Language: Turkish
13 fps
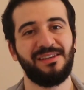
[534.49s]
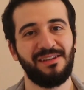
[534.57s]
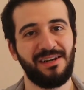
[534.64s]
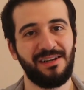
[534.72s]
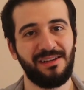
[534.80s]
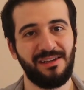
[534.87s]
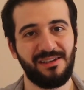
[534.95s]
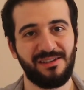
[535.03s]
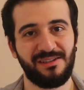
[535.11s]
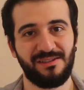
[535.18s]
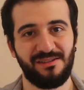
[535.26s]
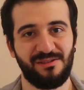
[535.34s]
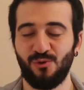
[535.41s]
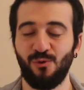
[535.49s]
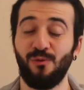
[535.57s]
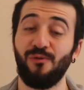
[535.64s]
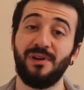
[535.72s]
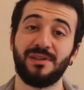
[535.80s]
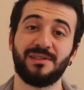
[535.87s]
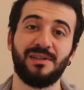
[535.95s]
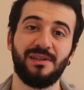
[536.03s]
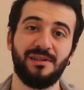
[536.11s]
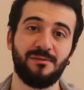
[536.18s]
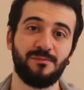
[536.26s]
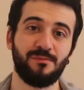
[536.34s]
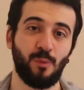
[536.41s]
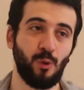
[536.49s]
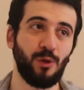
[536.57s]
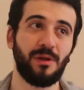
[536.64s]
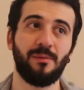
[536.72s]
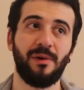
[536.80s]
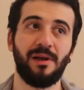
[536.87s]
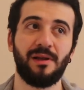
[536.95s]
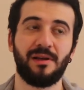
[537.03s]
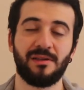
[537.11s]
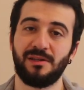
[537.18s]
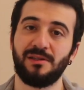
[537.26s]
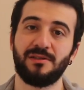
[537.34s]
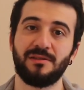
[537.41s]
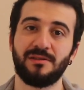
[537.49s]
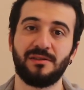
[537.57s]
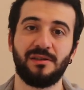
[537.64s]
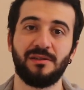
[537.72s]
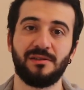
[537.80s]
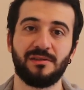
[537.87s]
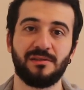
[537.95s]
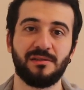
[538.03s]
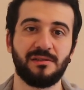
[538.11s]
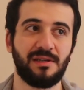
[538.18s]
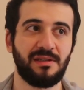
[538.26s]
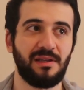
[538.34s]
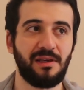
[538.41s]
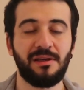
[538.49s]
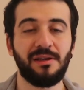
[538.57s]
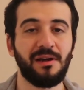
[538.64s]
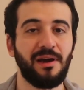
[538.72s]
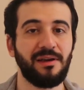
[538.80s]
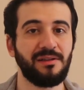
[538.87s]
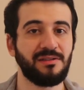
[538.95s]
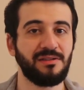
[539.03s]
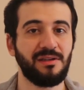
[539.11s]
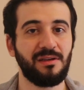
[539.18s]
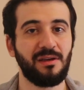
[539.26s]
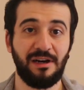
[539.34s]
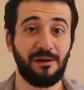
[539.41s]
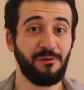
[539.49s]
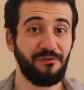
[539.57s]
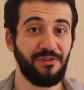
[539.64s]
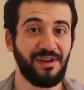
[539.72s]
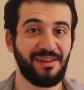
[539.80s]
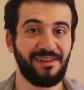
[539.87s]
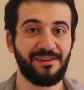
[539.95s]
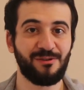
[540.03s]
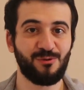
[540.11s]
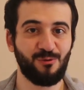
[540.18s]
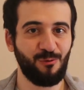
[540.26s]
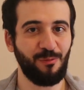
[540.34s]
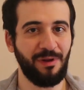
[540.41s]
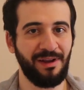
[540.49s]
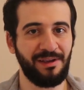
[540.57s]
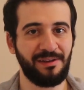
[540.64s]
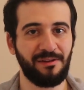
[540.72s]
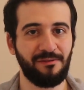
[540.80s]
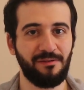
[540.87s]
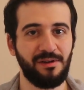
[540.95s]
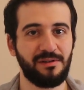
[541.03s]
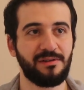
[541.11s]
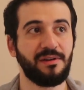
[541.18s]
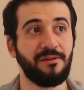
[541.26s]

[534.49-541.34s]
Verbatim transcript: Kiralar çok fazla Büyük ihtimalle kazancınızın yarısı zaten kiraya gidecek. Araba fiyatlarını çok merak eden var.